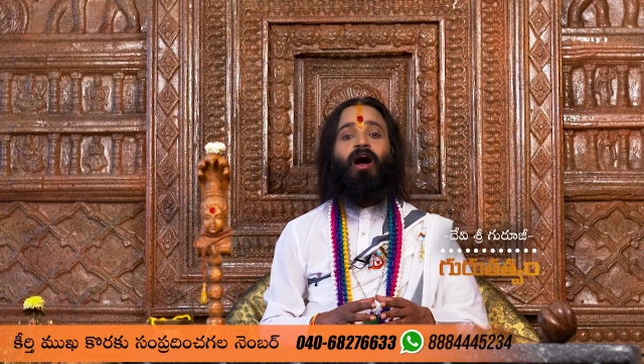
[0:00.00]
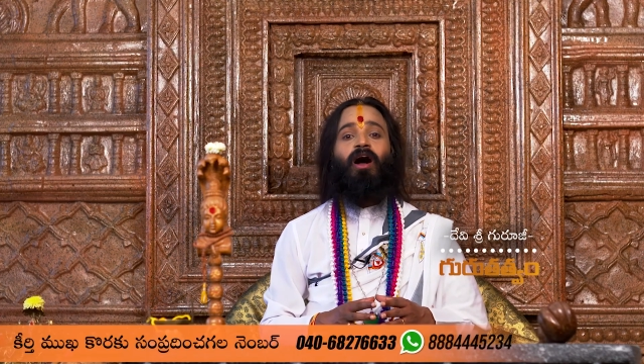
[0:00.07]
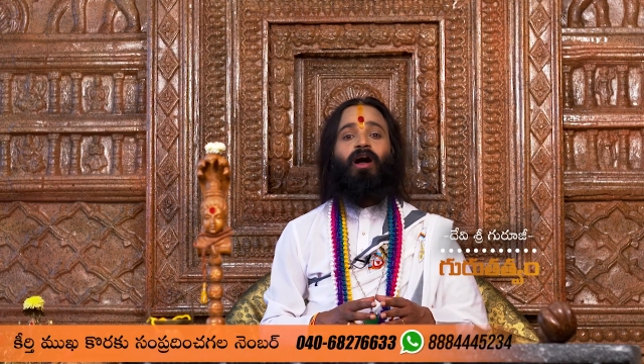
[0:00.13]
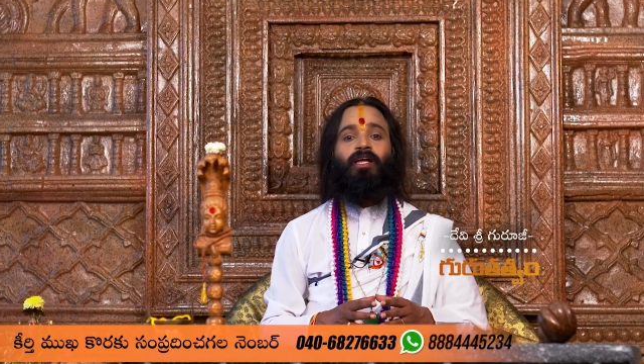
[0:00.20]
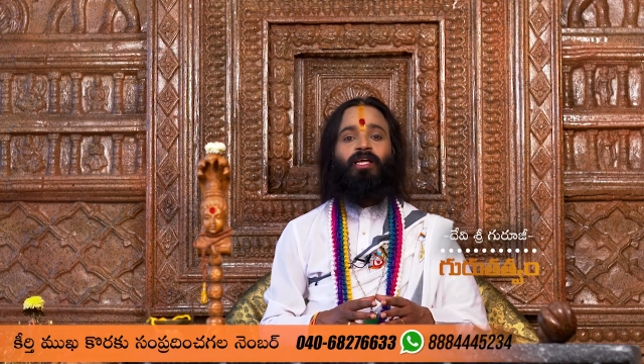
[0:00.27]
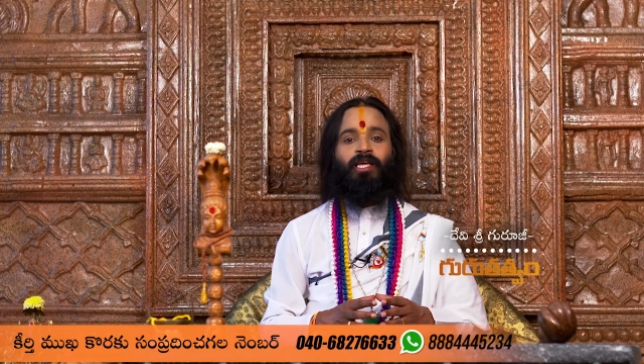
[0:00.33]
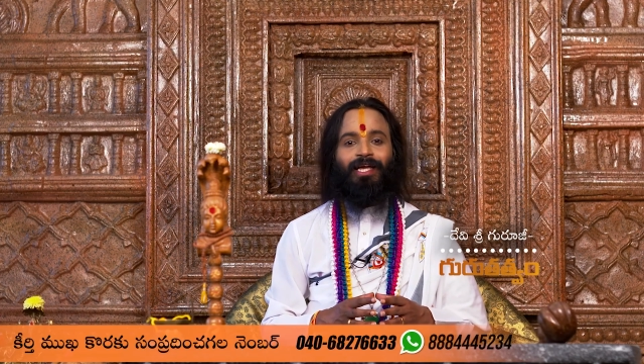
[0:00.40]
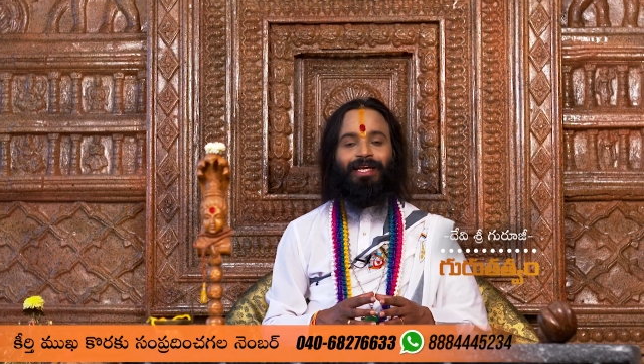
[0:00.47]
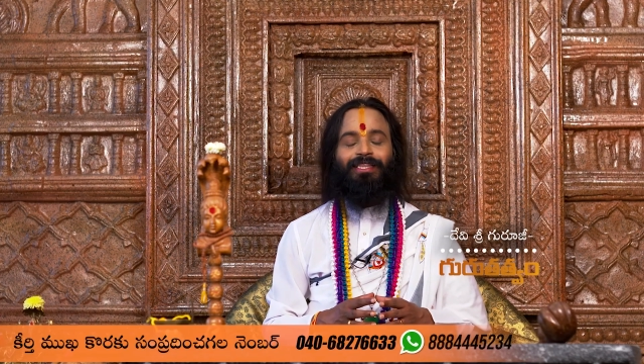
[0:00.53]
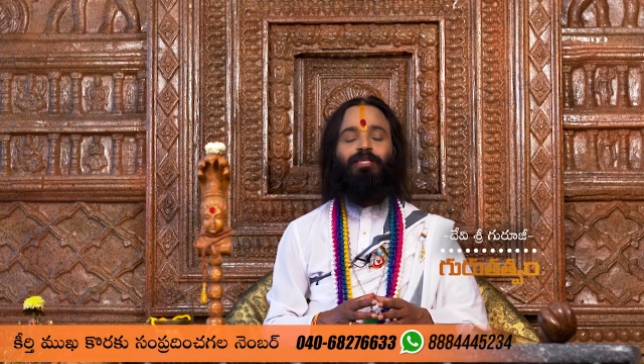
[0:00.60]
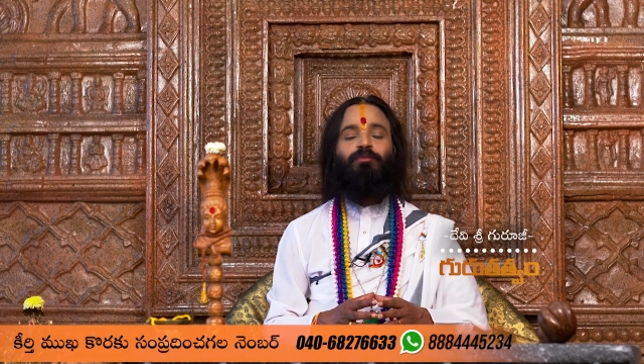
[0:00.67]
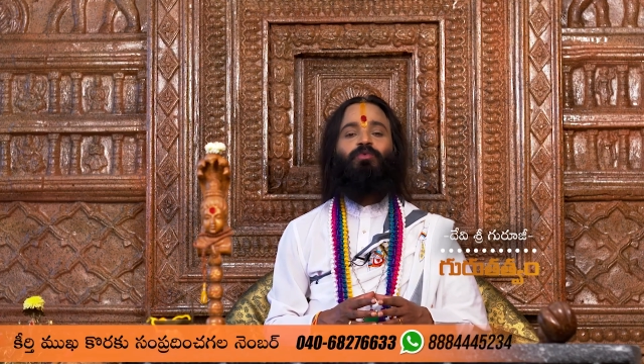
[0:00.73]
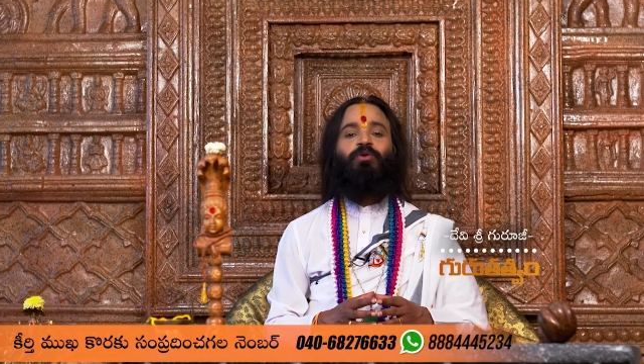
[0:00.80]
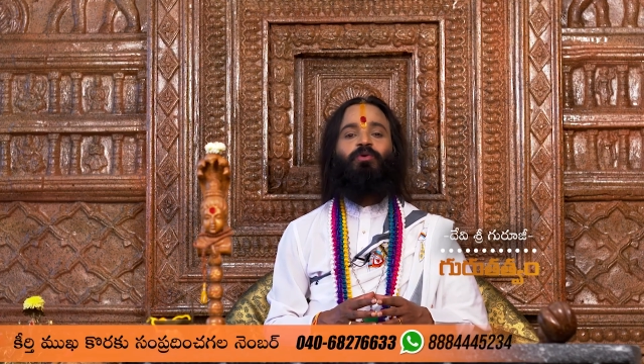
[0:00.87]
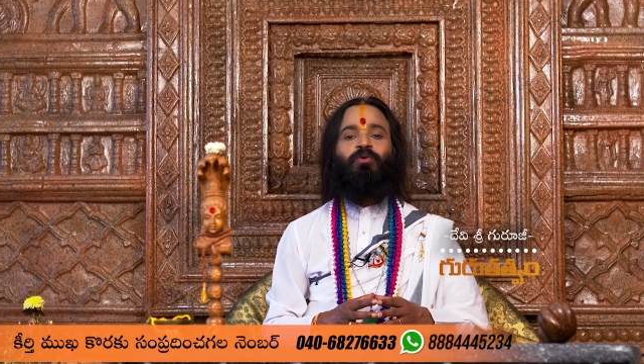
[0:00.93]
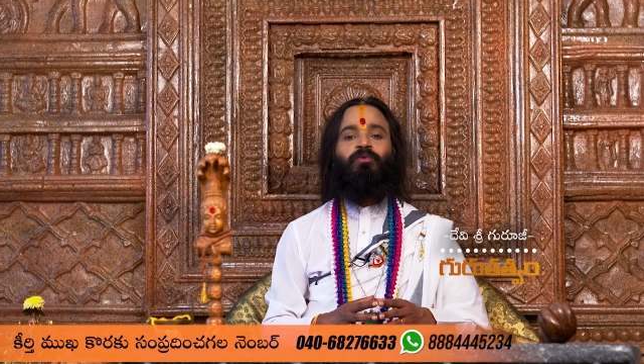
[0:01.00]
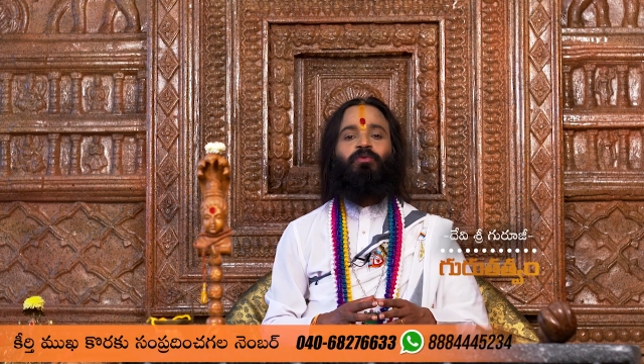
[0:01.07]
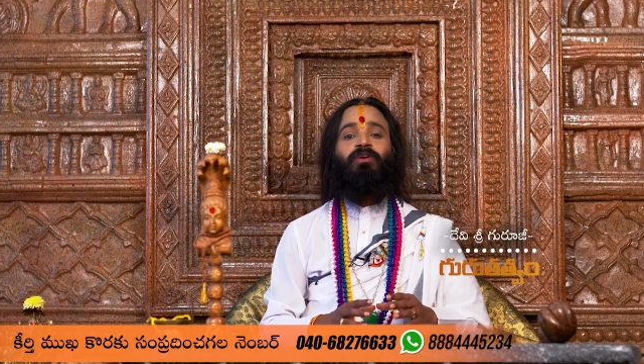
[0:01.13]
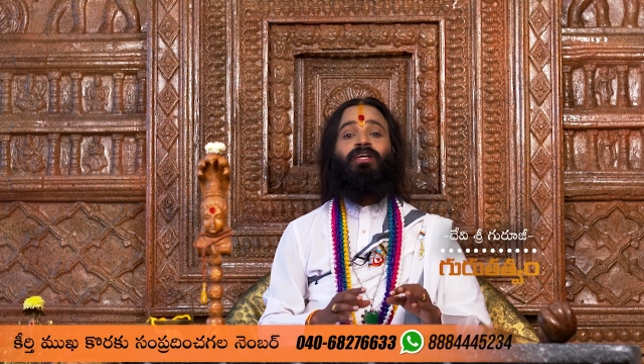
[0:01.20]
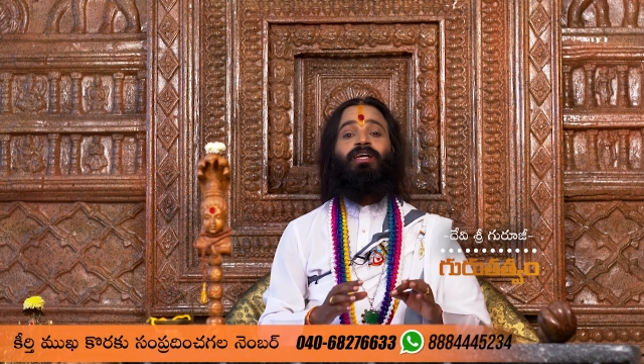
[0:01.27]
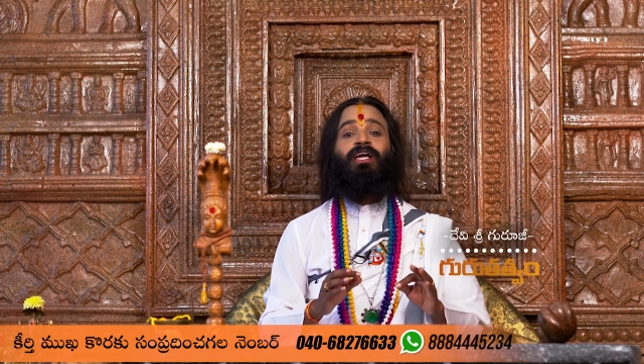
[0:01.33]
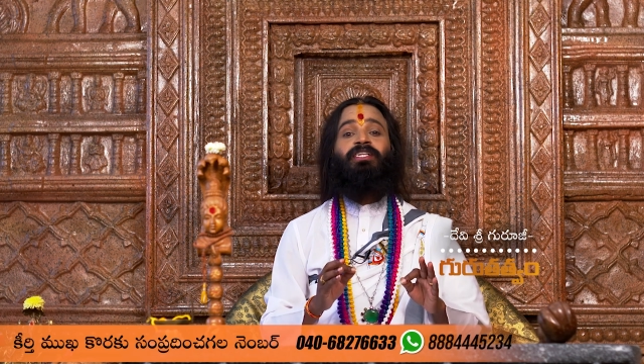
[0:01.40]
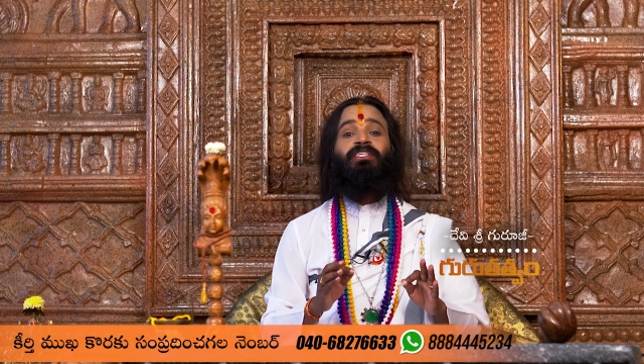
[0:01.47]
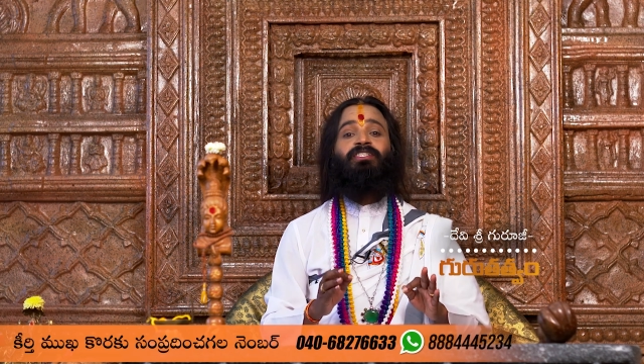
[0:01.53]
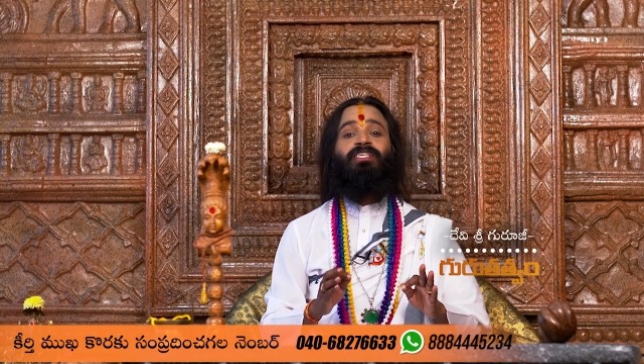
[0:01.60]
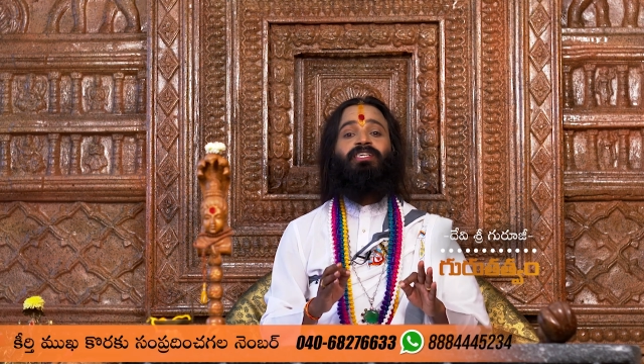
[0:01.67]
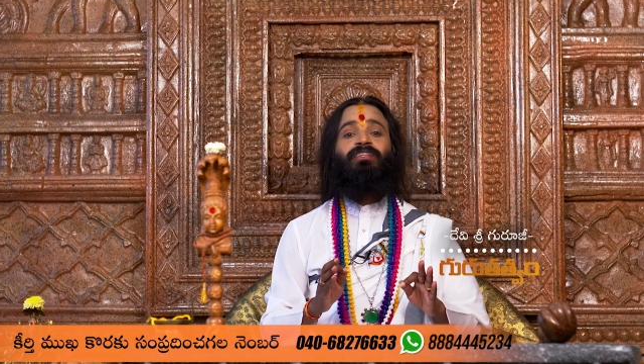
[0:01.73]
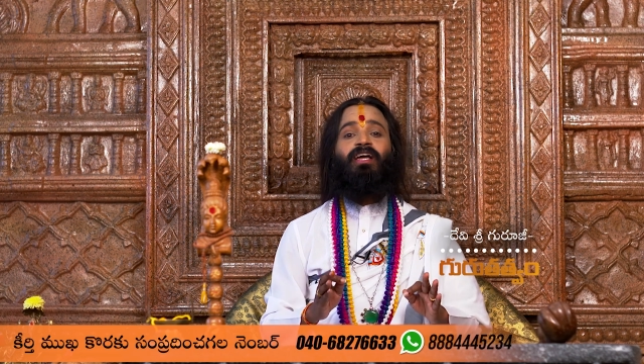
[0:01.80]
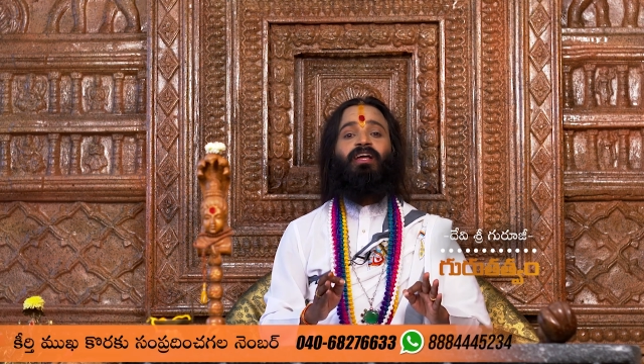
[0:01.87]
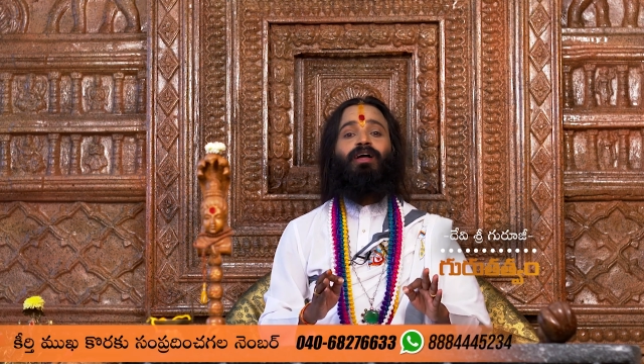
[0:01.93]
ఆ కీర్తిముఖుడు
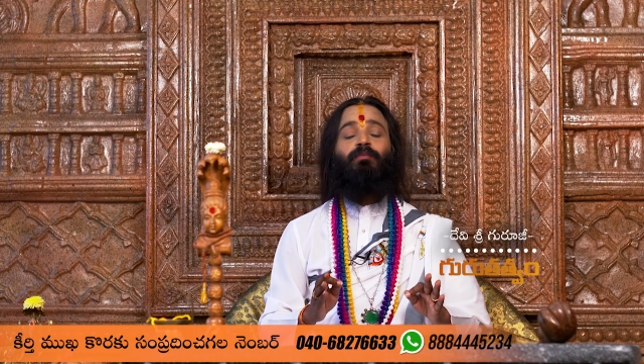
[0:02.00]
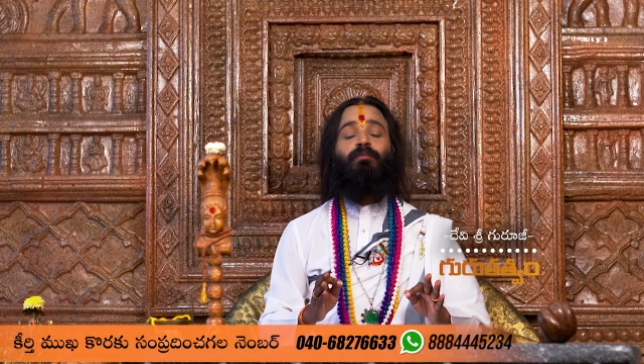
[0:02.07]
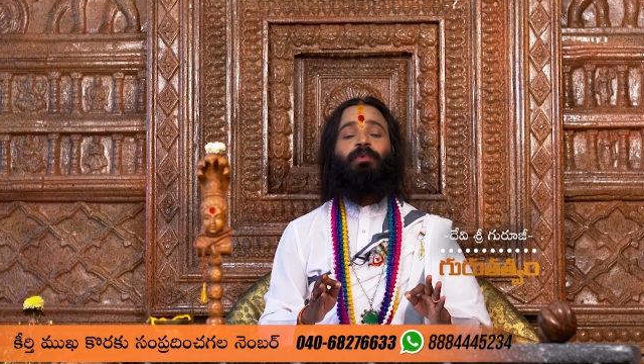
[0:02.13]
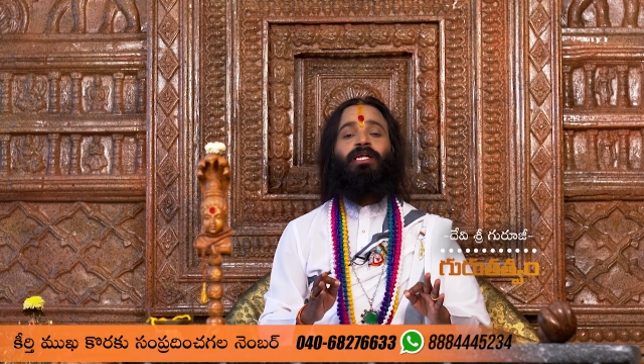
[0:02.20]
ఖచ్చితంగా